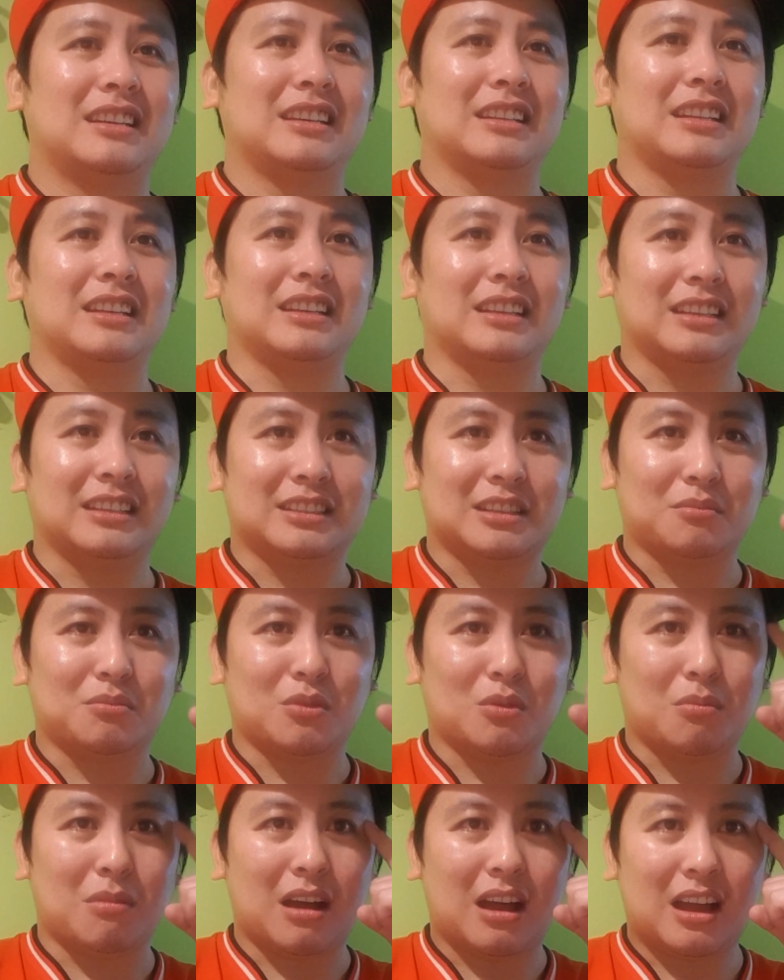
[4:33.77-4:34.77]
iniisip
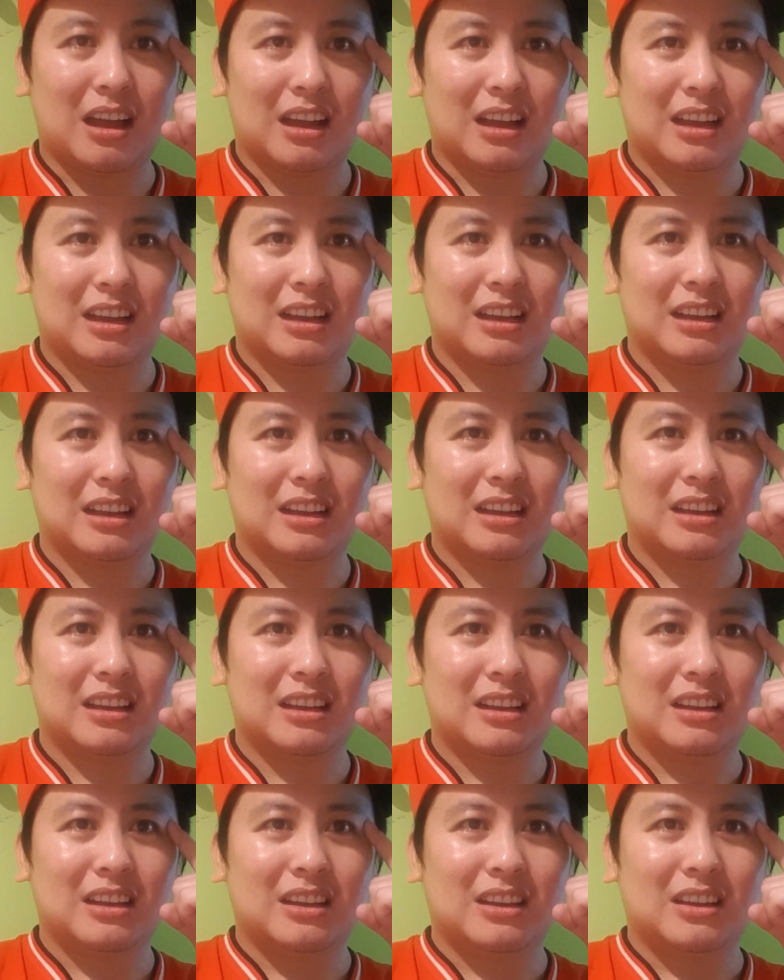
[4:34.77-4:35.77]
mo ba
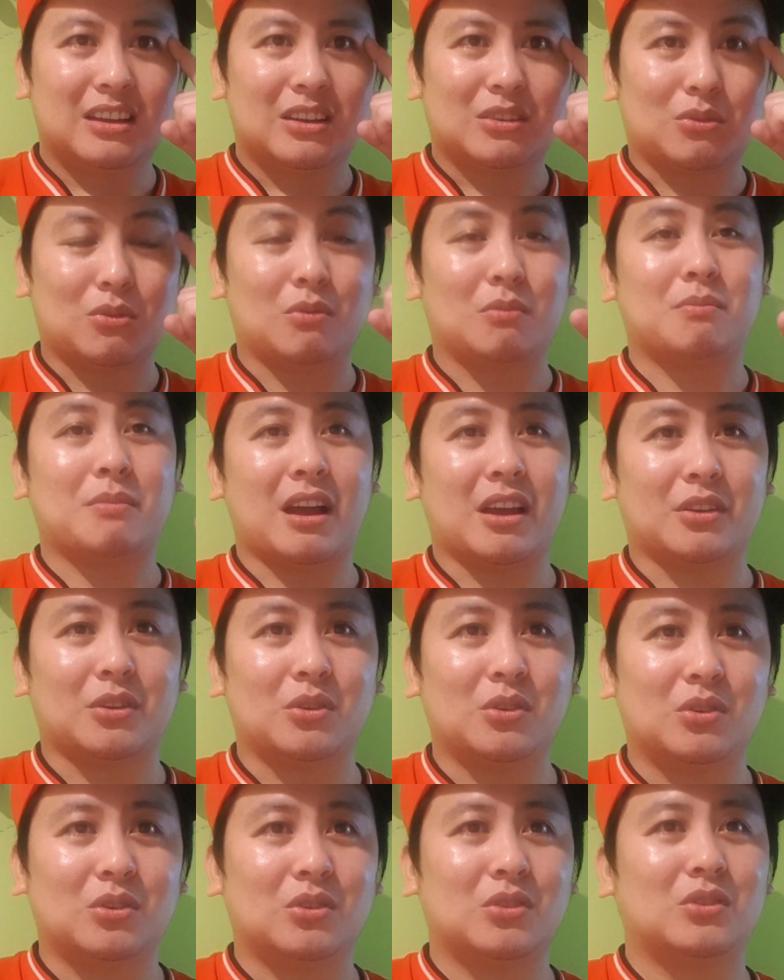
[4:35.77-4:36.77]
kung
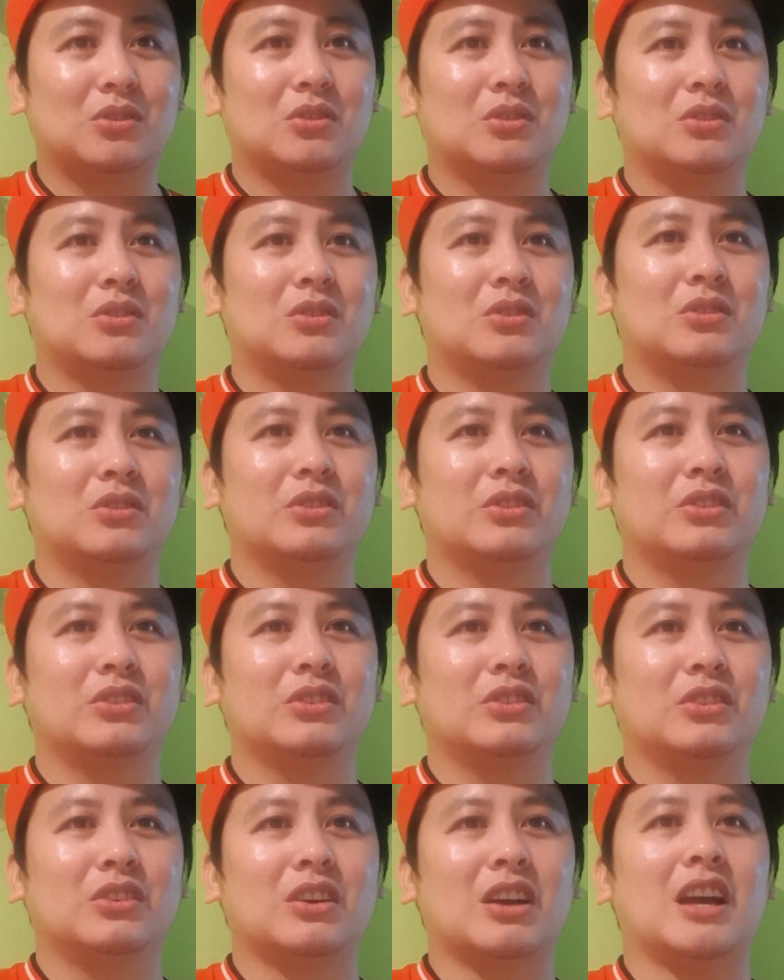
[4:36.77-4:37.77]
paano
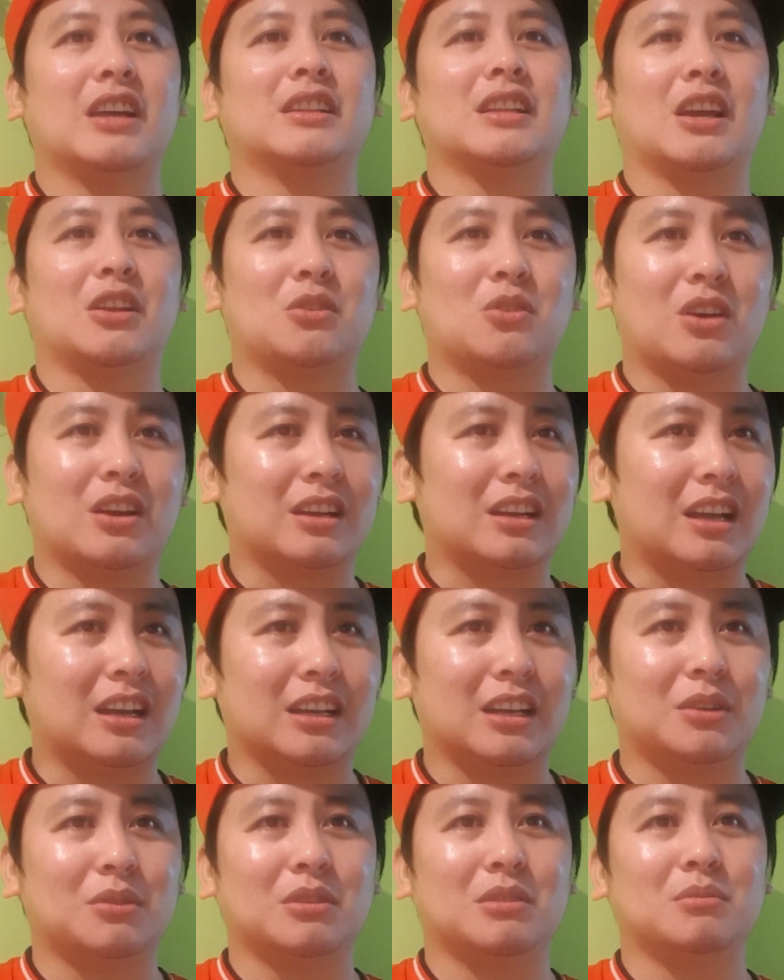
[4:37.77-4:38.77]
at ano ang
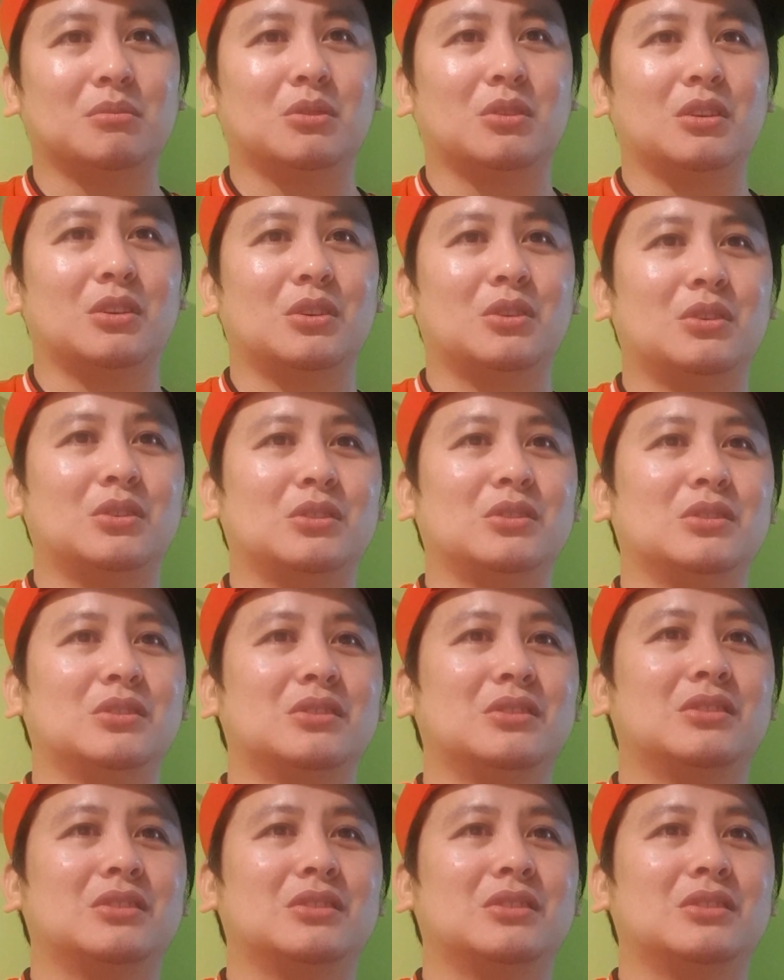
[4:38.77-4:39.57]
gagawin mo ngayon